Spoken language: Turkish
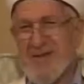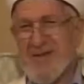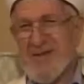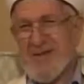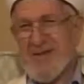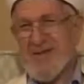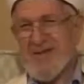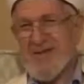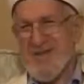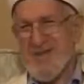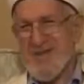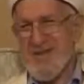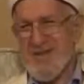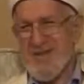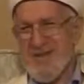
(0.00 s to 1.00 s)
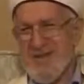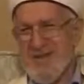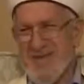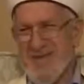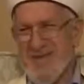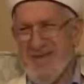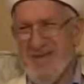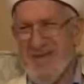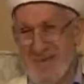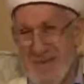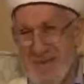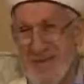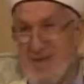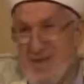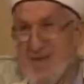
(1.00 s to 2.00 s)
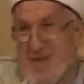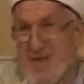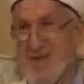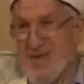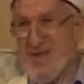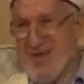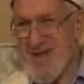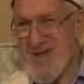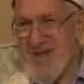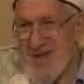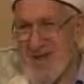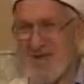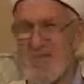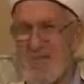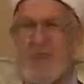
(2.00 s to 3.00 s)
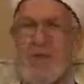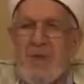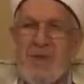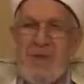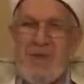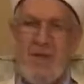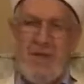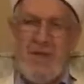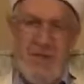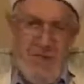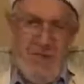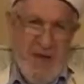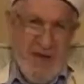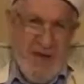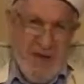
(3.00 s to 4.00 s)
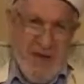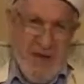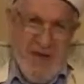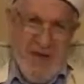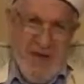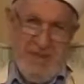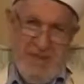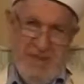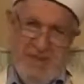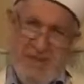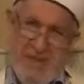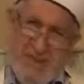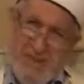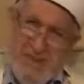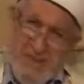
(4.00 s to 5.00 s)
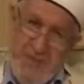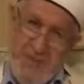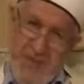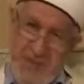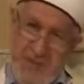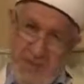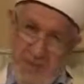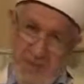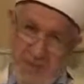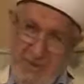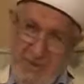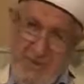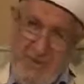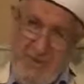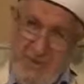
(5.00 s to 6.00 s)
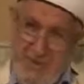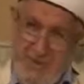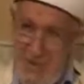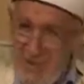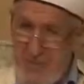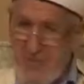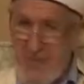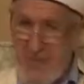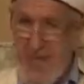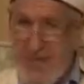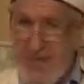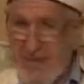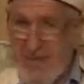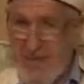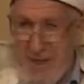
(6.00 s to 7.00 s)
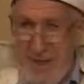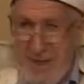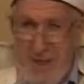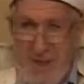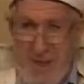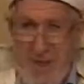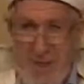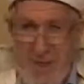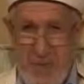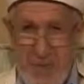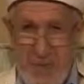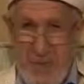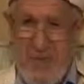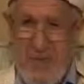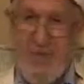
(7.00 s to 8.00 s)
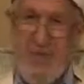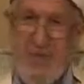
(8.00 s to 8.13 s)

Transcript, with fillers: evet. Şeytan da bunlar söyletir. Efendim bir keresinde geliyoruz Edirne'den İstanbul'a